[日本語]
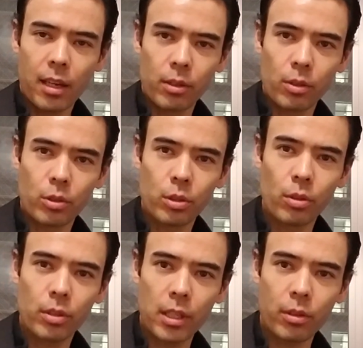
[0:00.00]
あの中
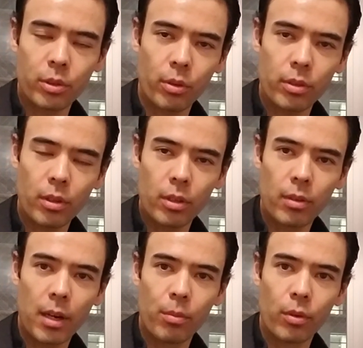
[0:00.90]
央銀行それぞれ
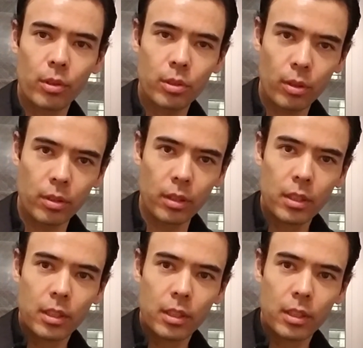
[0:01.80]
はものすごく